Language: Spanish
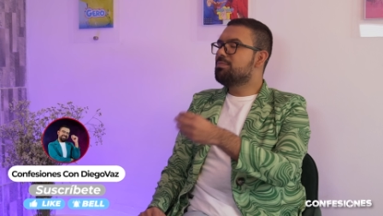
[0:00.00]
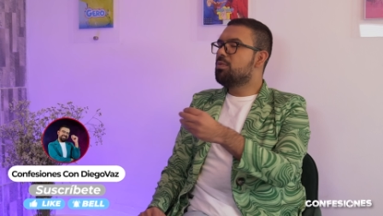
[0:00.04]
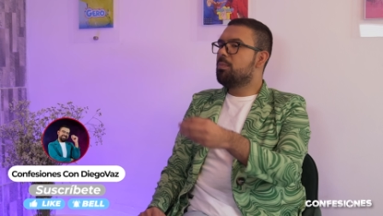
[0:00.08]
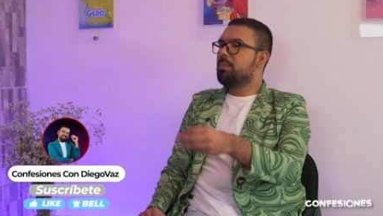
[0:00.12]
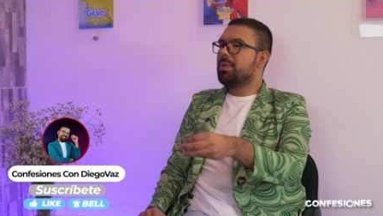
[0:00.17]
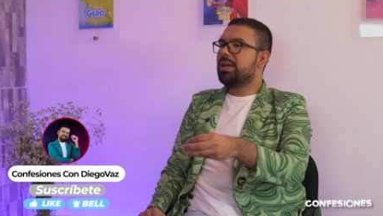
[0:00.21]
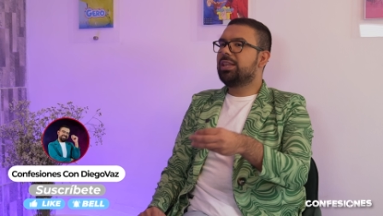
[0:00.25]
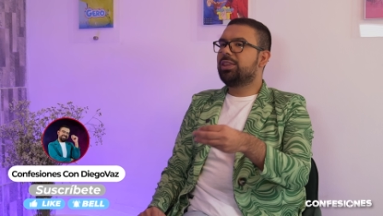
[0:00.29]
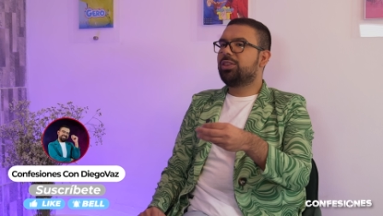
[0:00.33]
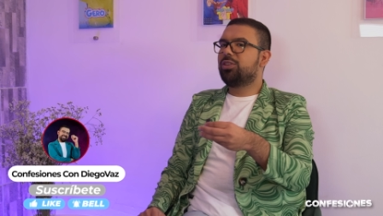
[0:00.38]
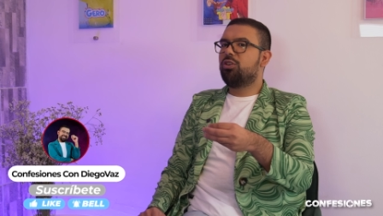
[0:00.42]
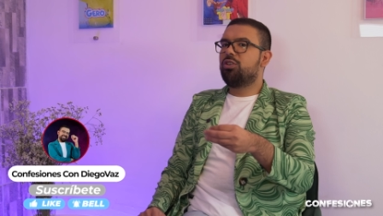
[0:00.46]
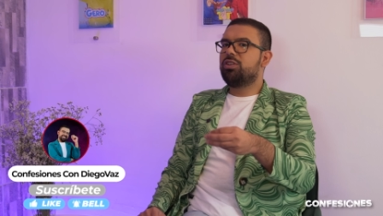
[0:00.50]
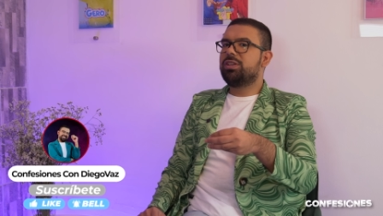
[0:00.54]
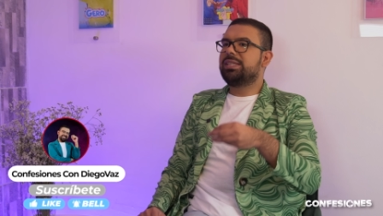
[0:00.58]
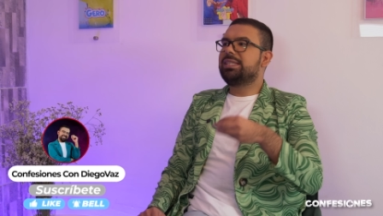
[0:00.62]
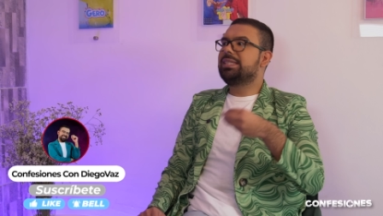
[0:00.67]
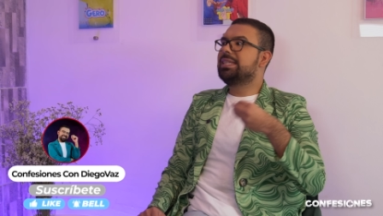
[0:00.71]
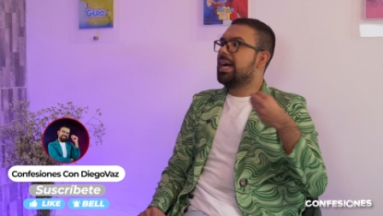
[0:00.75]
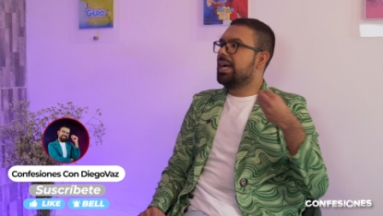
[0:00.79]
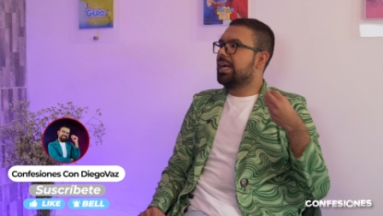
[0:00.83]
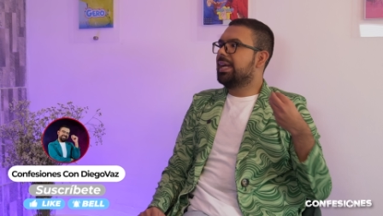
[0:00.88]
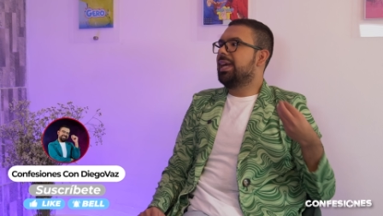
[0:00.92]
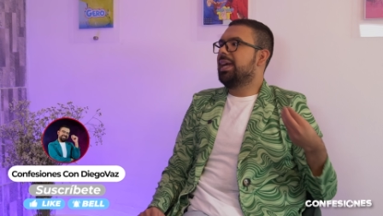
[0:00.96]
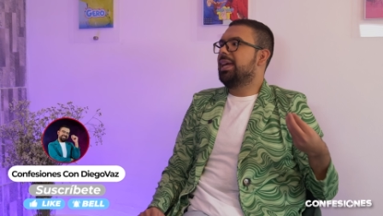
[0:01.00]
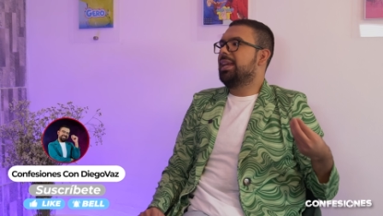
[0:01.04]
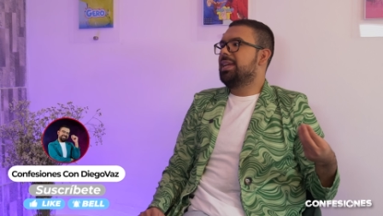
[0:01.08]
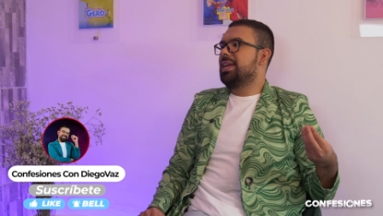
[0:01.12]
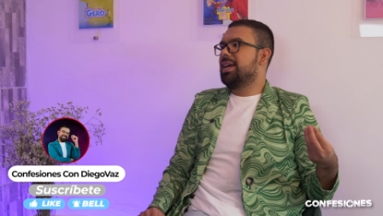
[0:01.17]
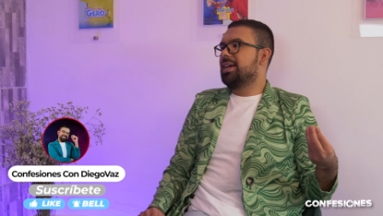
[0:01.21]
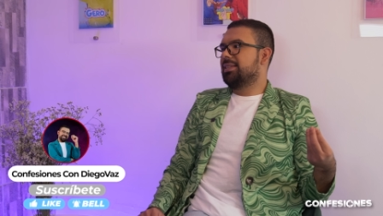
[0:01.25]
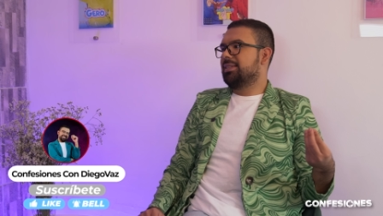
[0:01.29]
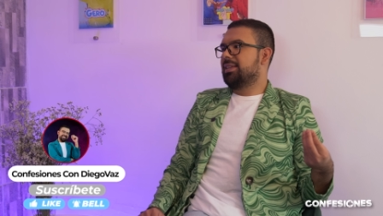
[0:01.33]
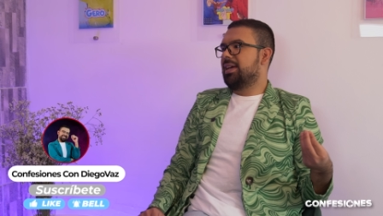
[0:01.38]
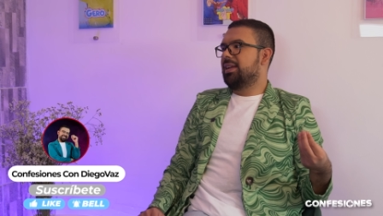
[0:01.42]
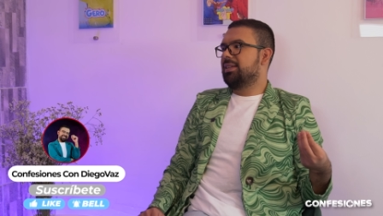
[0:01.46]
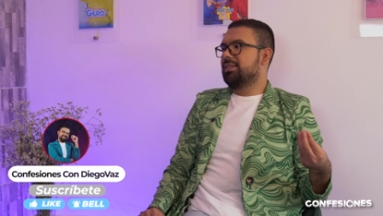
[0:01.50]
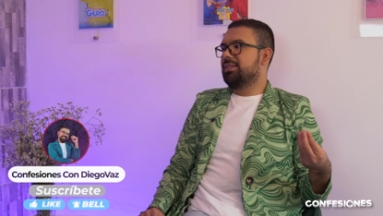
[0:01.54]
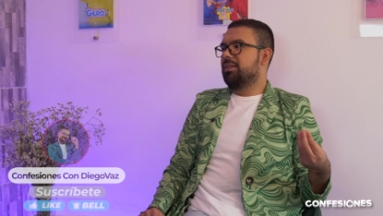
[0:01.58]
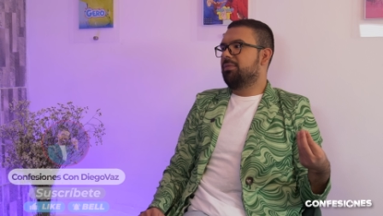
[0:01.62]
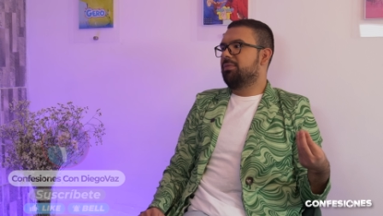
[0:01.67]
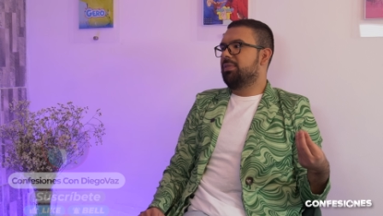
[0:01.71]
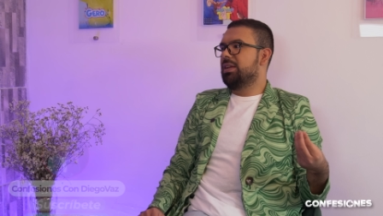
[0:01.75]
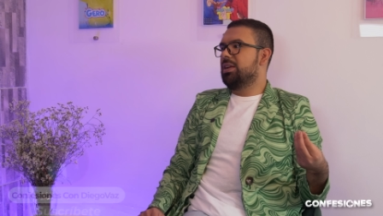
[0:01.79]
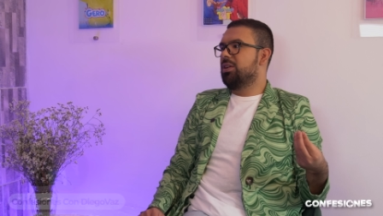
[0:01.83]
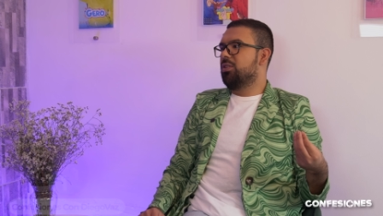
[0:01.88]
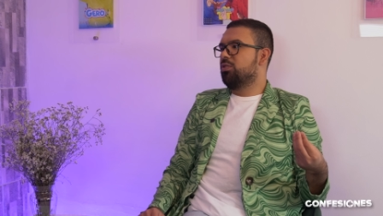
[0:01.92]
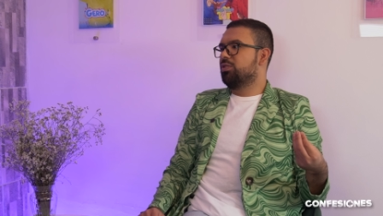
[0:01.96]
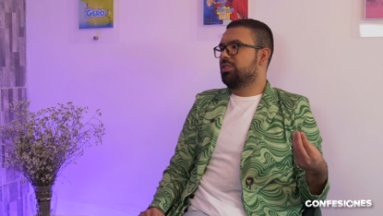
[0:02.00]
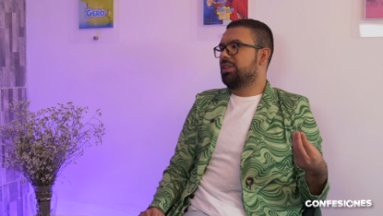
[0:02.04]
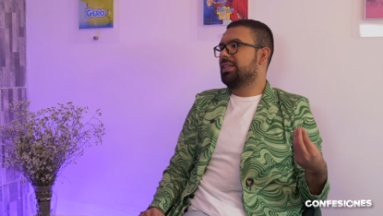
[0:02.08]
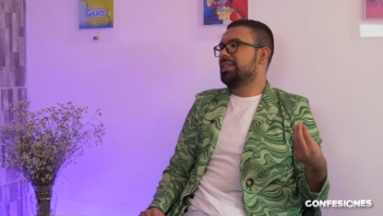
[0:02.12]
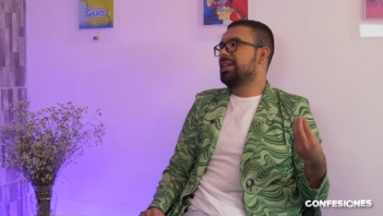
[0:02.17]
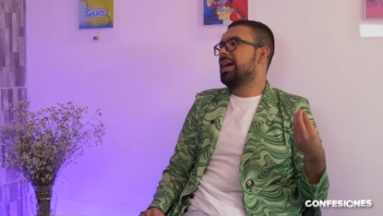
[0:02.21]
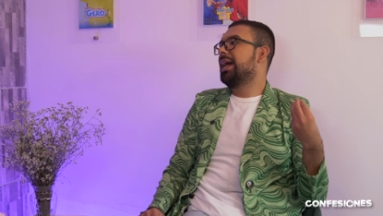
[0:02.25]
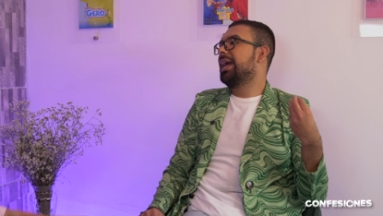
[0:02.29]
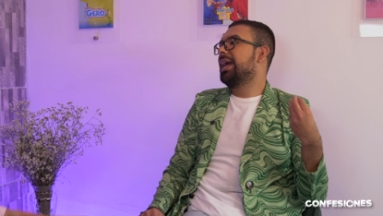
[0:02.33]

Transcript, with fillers: momento ya querías dar ese brinco, o sea, ya